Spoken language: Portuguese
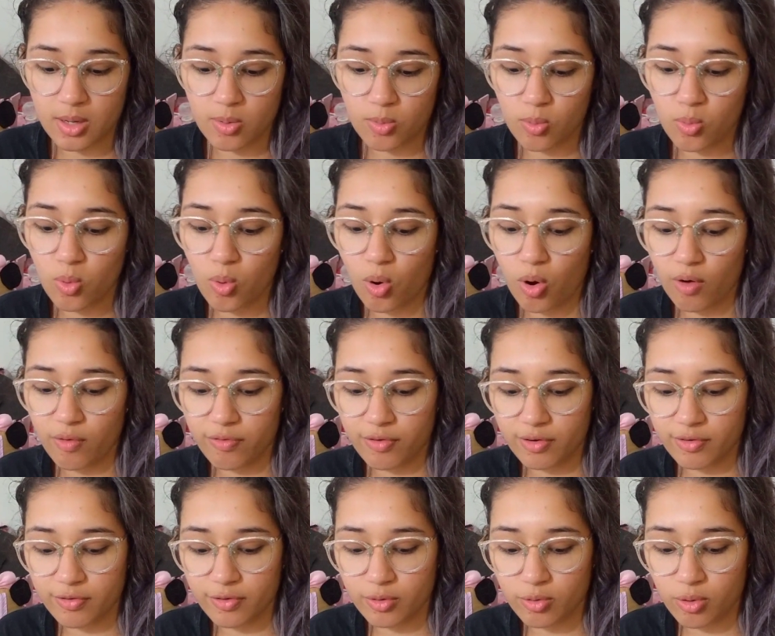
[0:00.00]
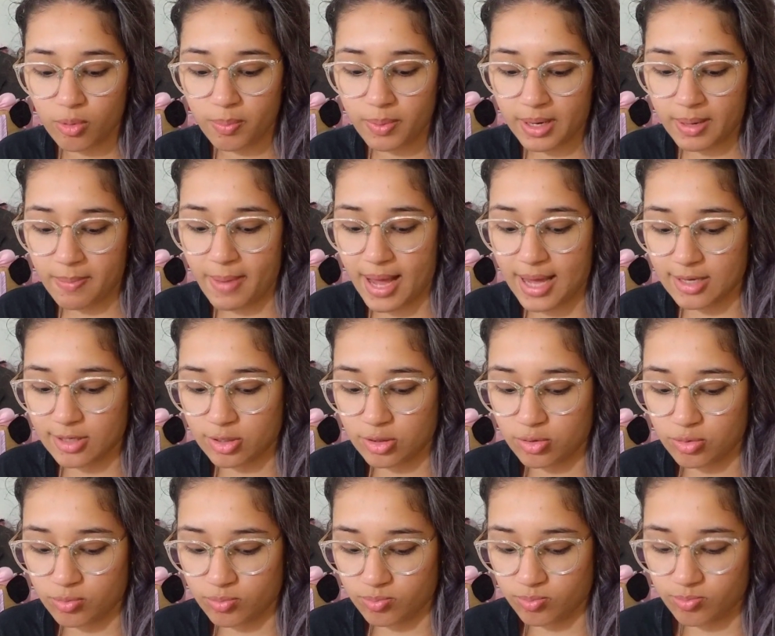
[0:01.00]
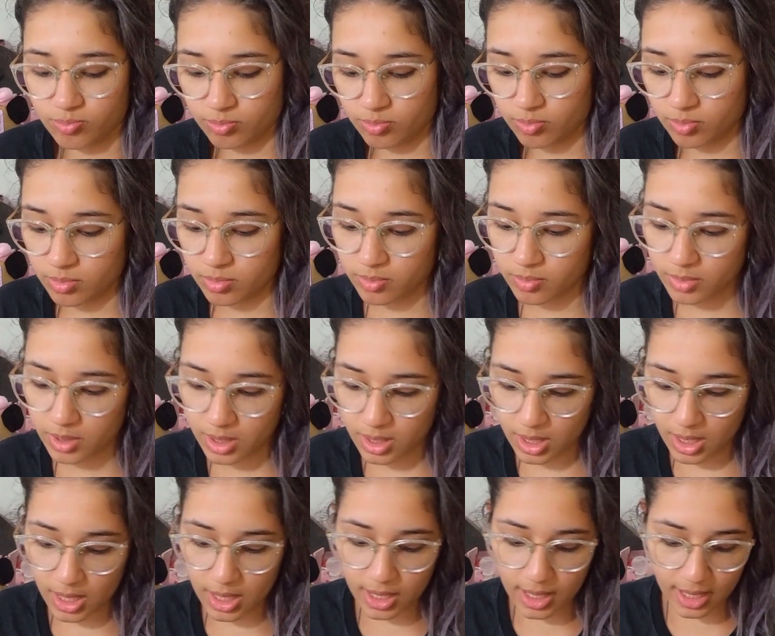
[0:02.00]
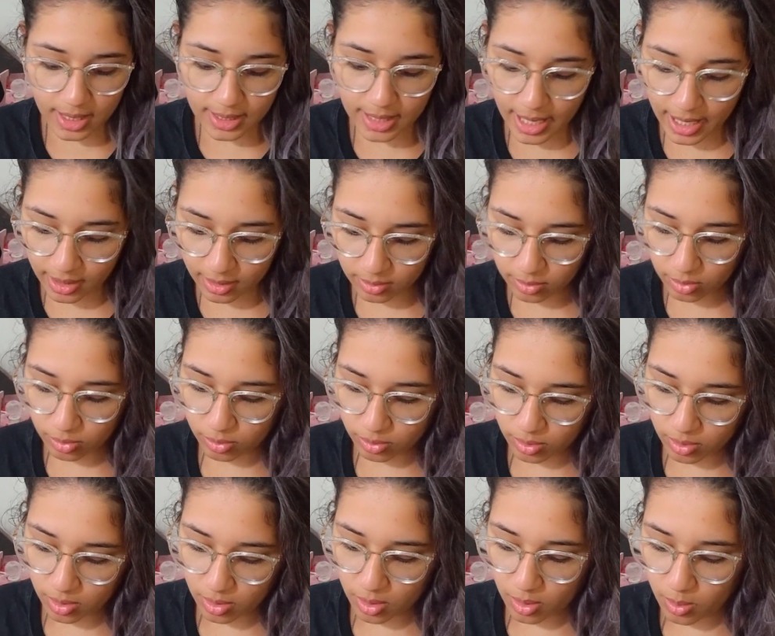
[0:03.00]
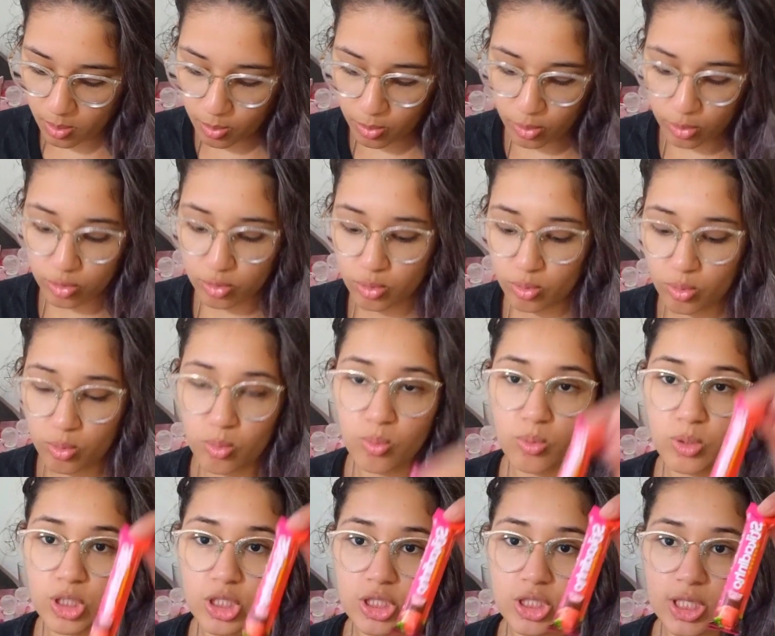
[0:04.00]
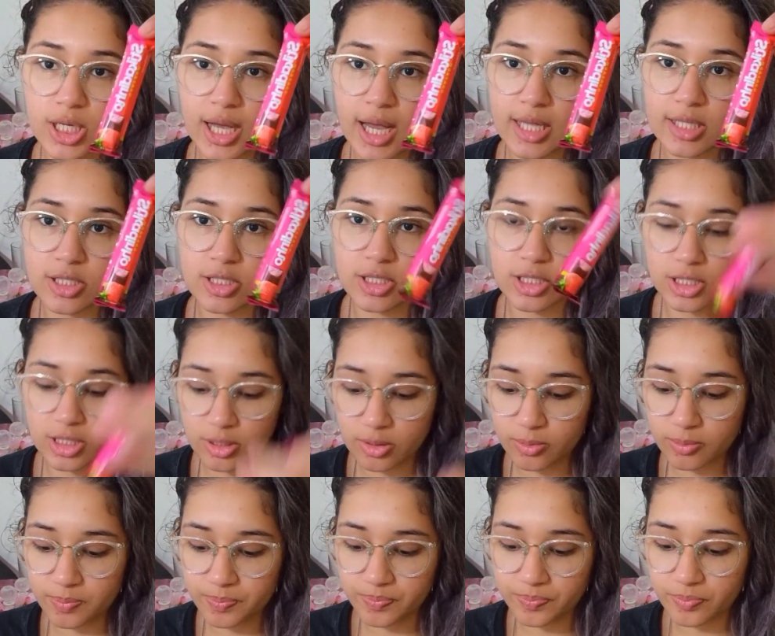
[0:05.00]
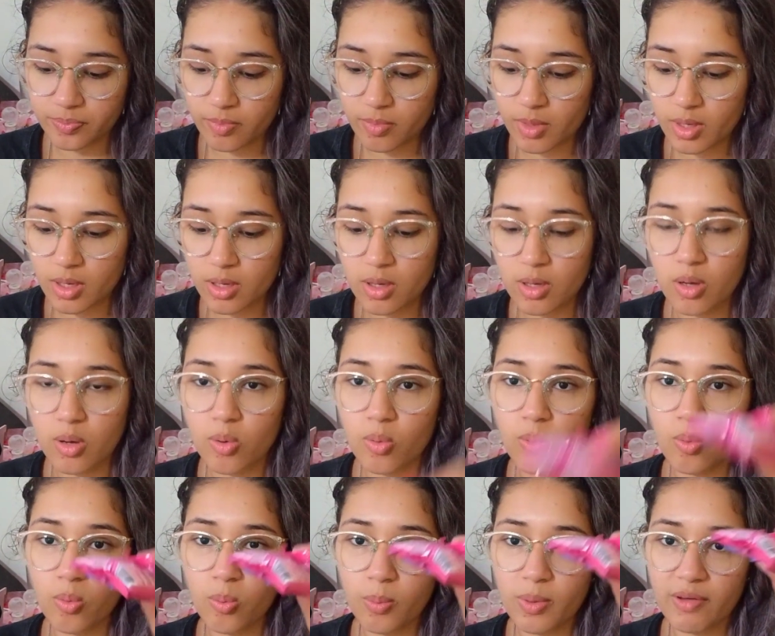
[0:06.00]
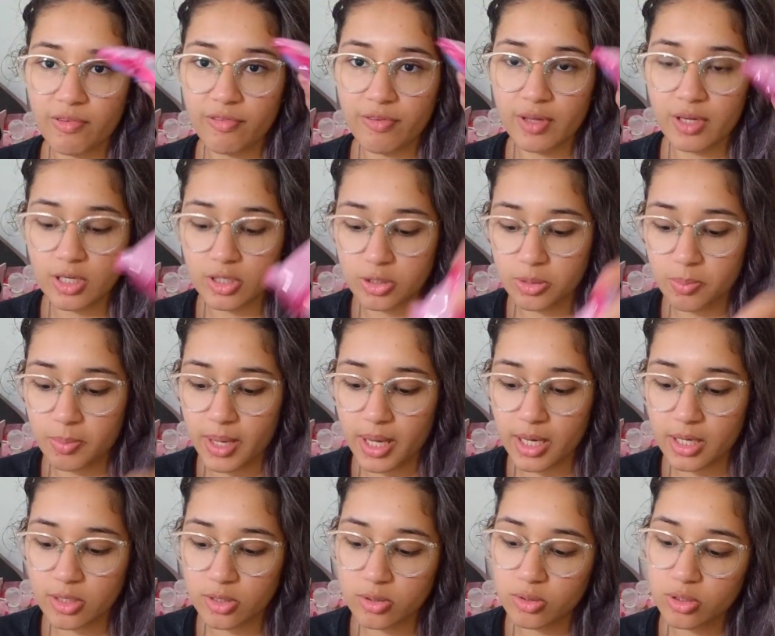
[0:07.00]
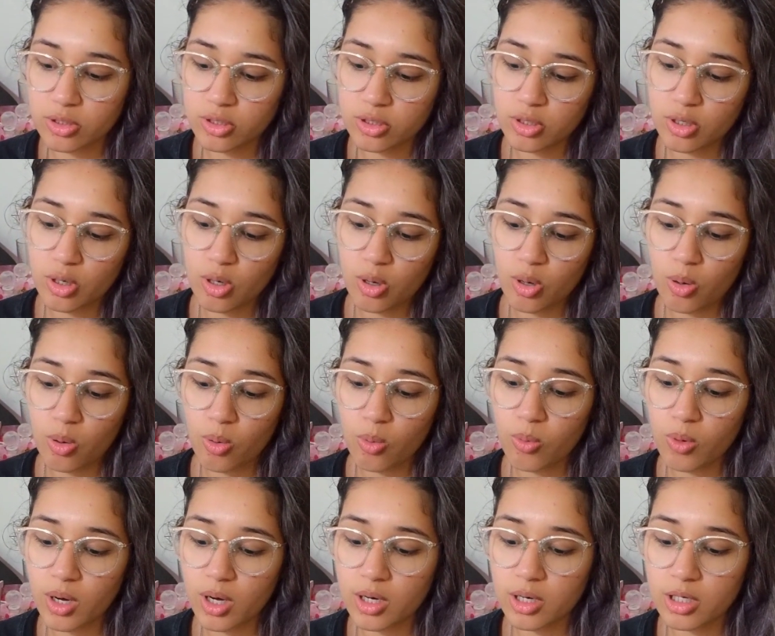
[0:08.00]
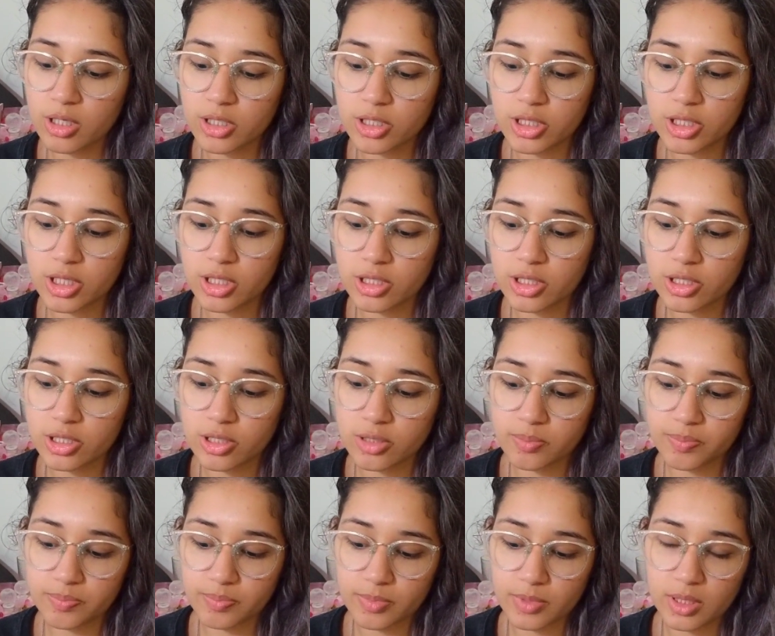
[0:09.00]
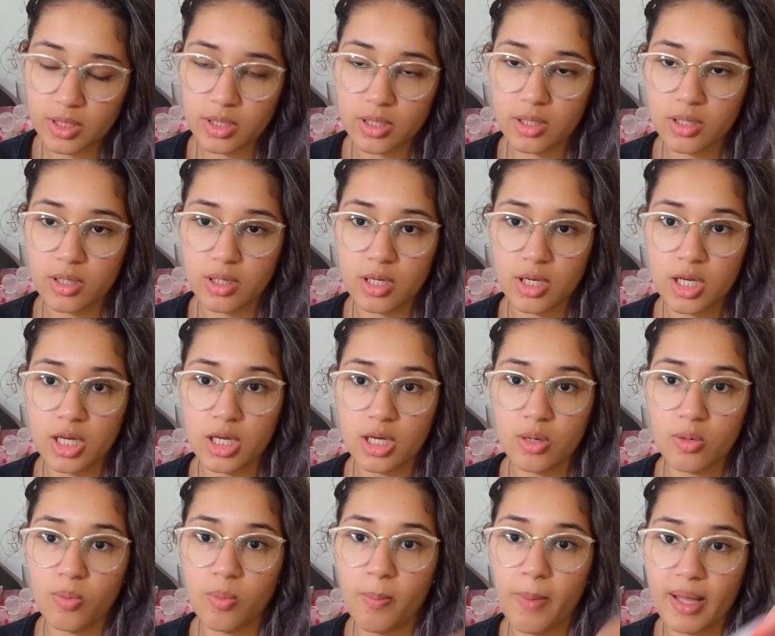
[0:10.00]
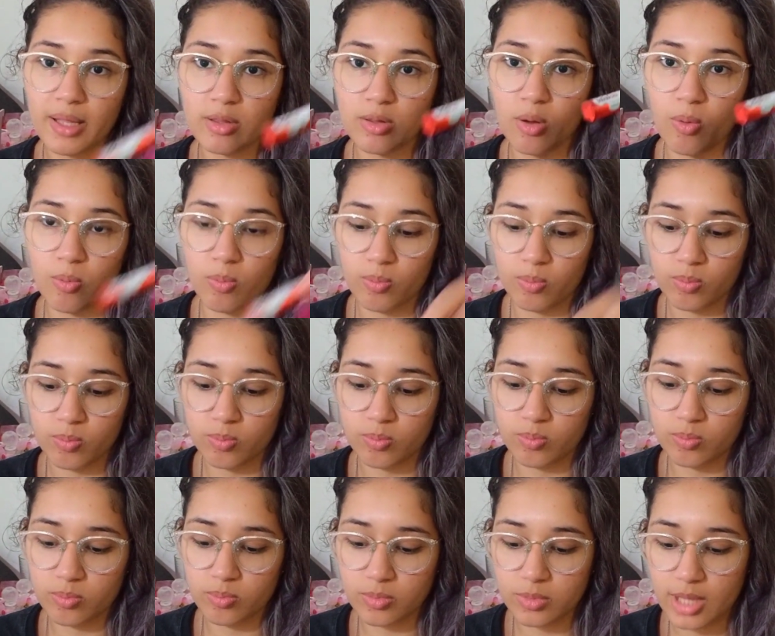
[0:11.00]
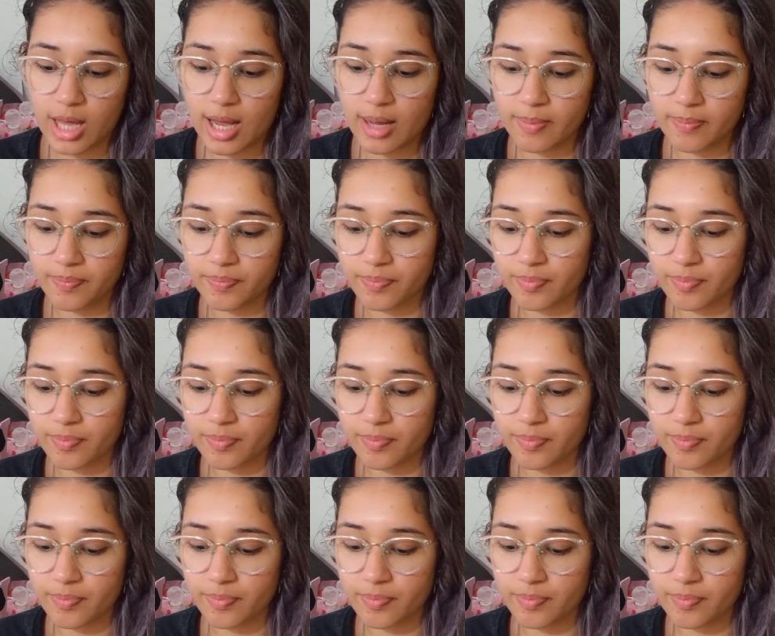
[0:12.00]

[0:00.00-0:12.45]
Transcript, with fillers: O cofre ficou pra baixo. Dentro, botou um esticadinho, uma fine de beijos, um rushes e um batom, tá?